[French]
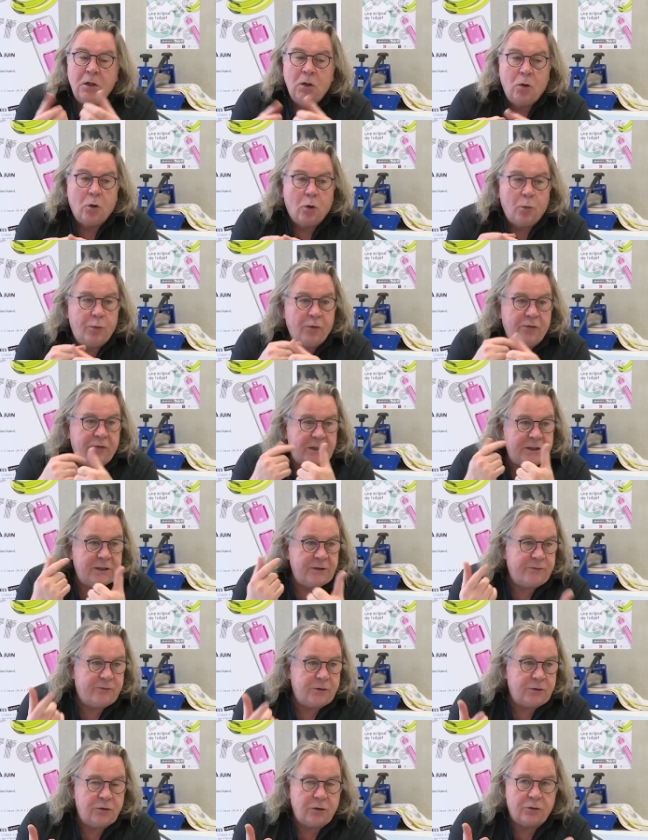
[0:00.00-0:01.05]
On peut faire des
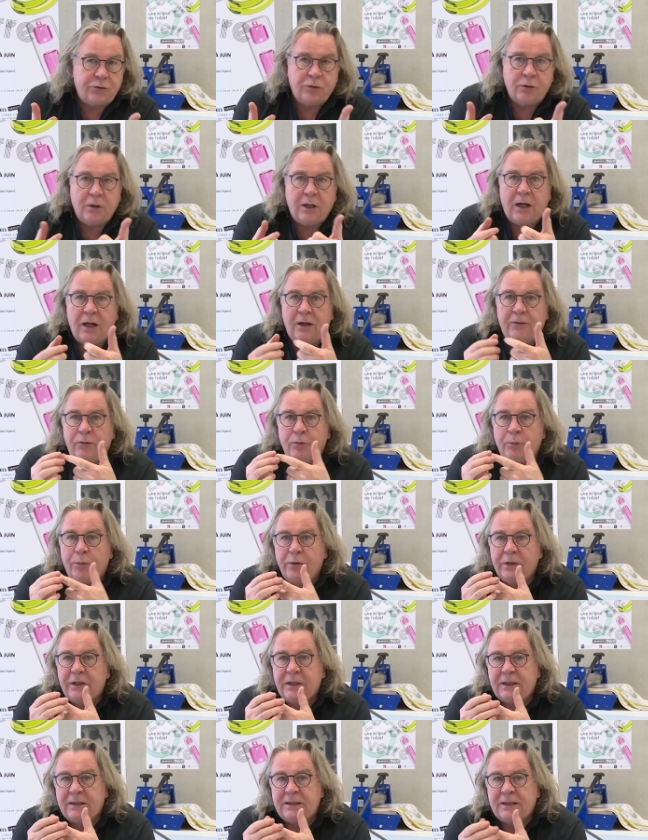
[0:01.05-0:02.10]
fautes d'orthographe, on peut
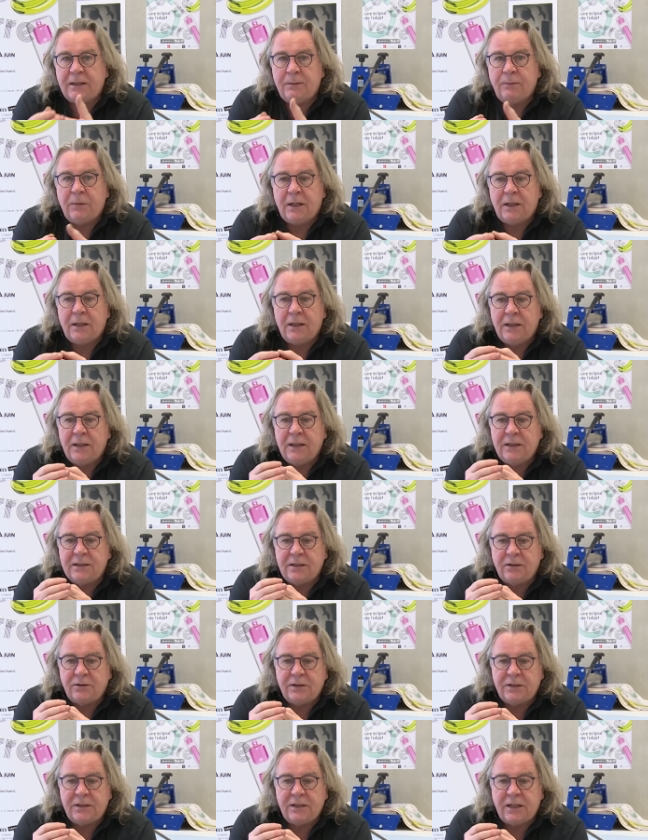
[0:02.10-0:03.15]
écrire très mal.
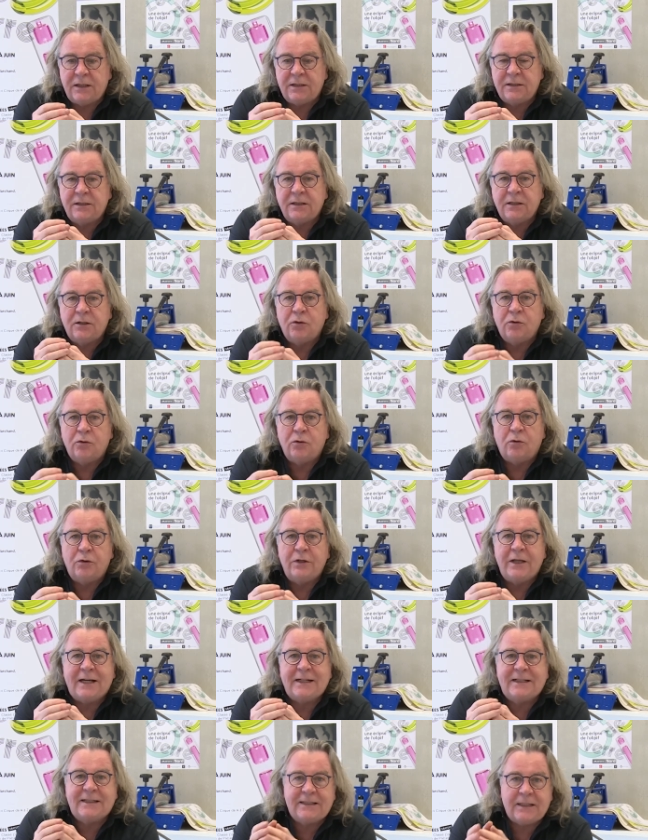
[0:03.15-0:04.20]
L'essentiel, c'est qu'on
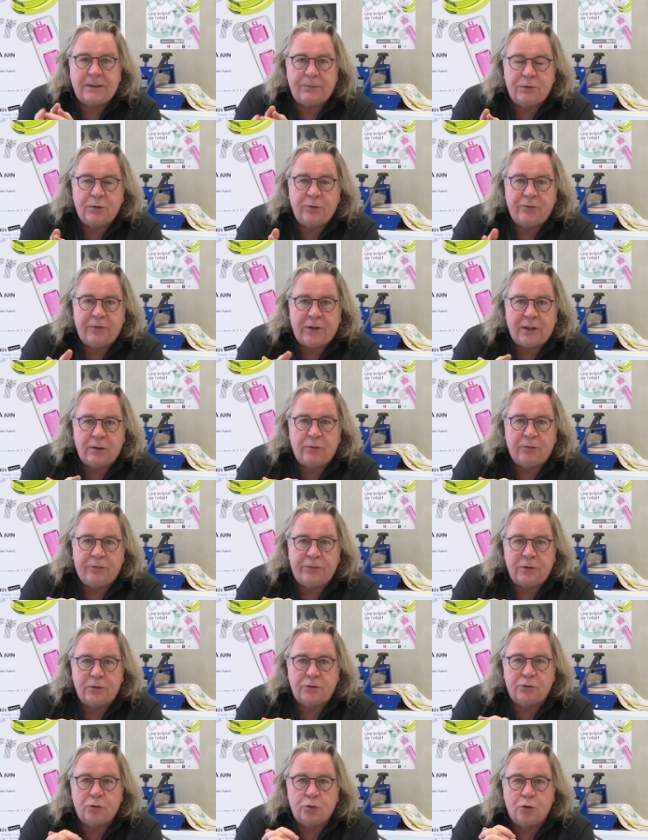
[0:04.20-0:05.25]
accepte de faire
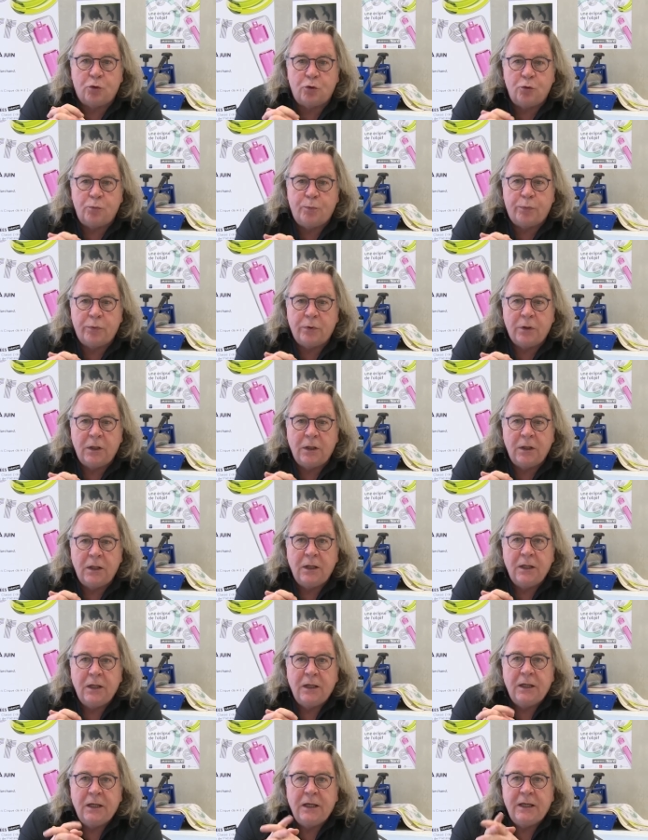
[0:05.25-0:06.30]
confiance au groupe
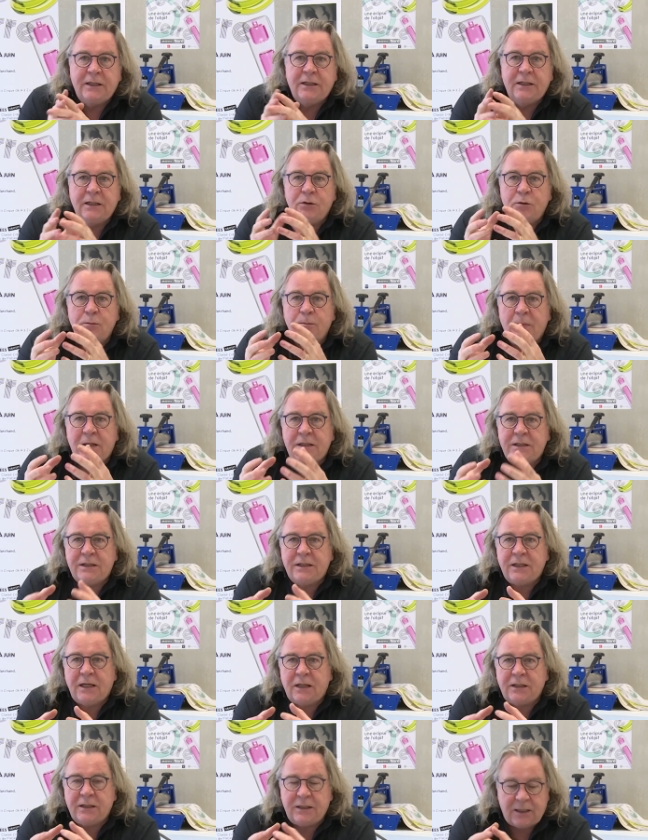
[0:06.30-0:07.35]
et qu'il y ait une
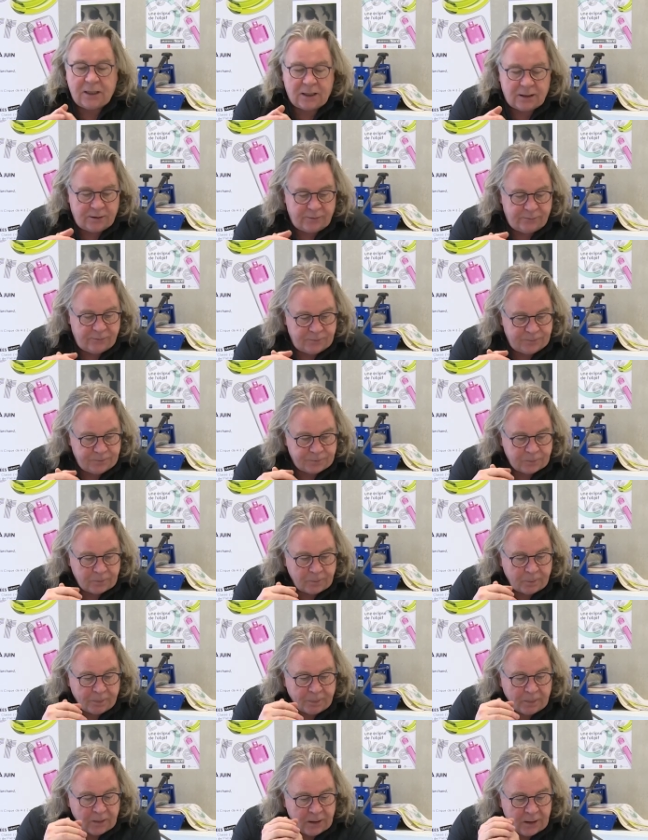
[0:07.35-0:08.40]
matière qui arrive.
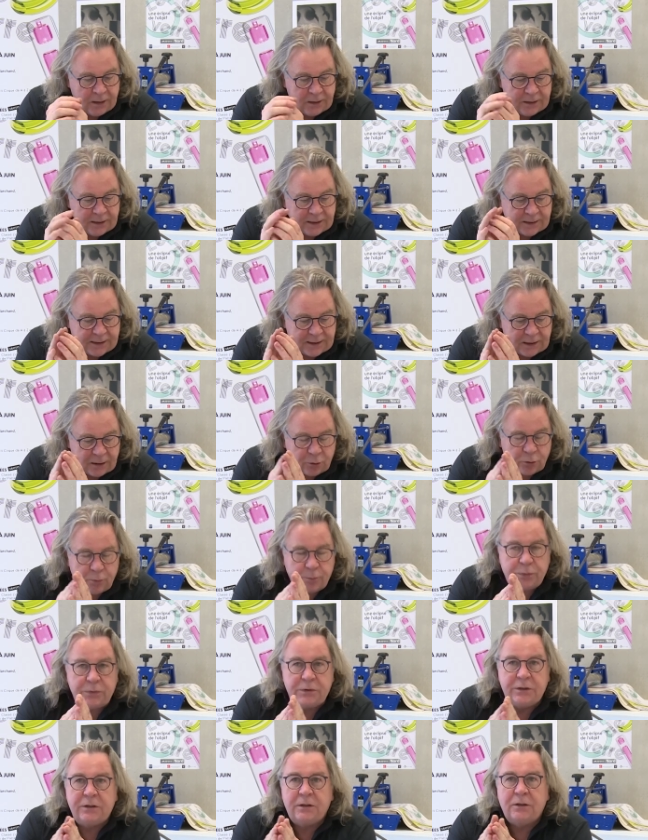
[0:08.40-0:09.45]
Il y a quelques
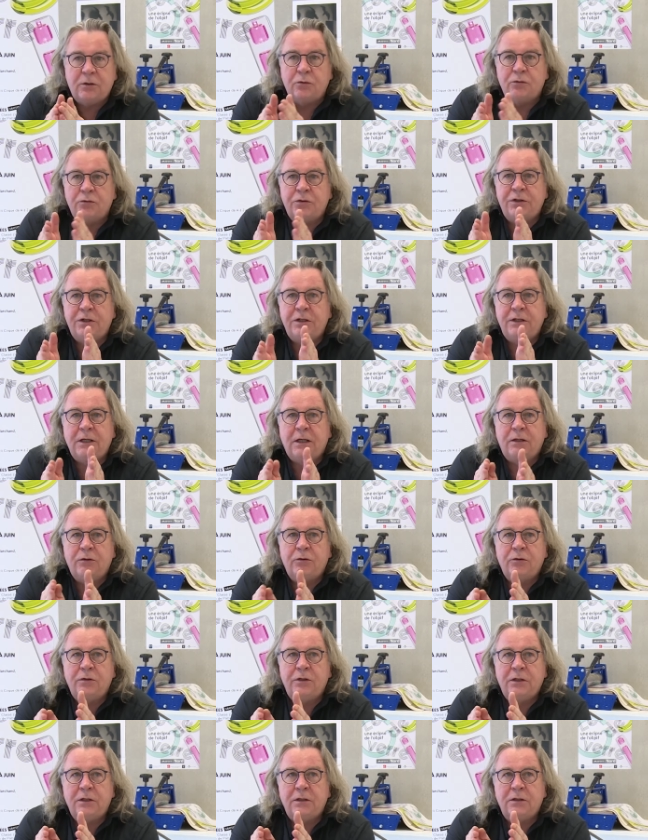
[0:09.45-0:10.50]
petites consignes à
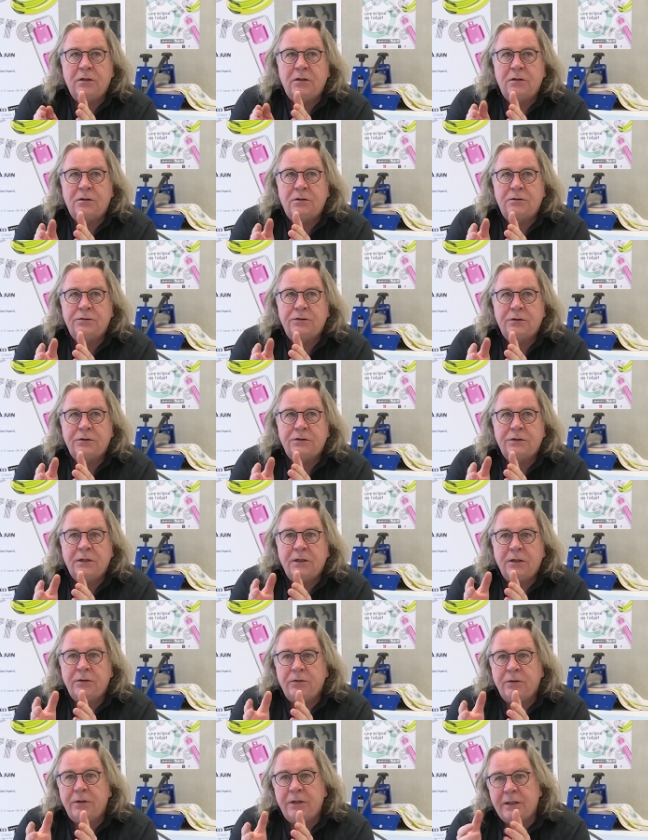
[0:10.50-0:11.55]
donner dans, dans un
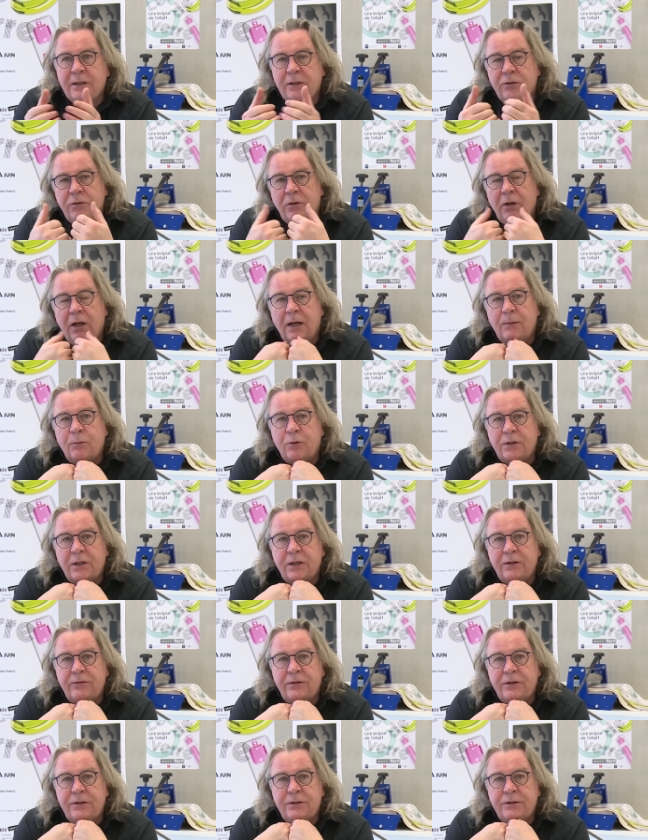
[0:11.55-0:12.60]
atelier d'écriture, à mon
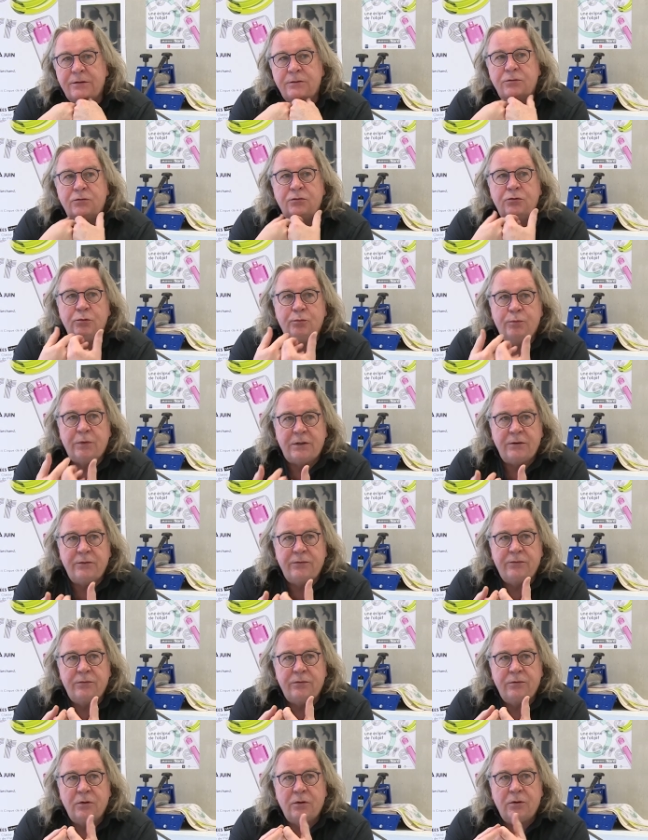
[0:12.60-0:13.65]
avis, du point de
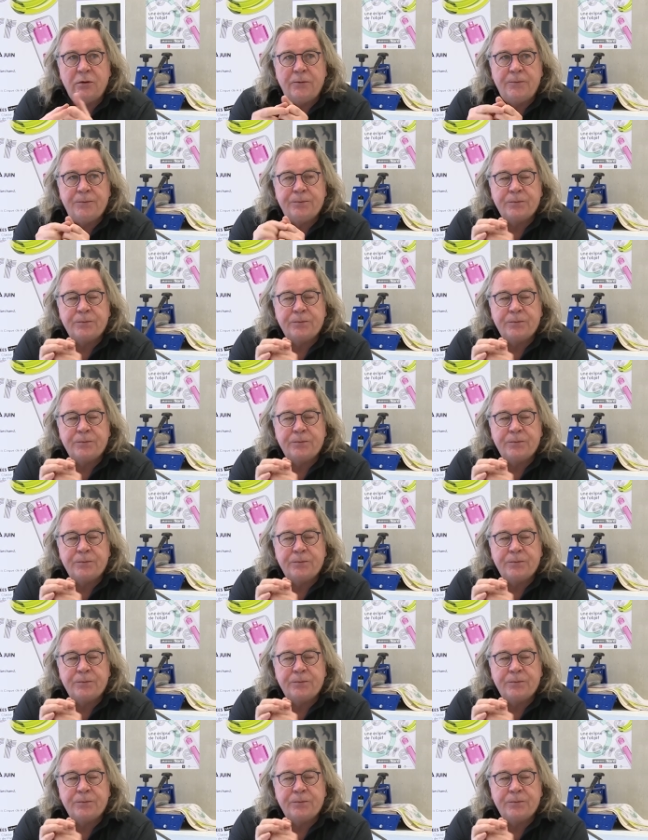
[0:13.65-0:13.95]
vue euh,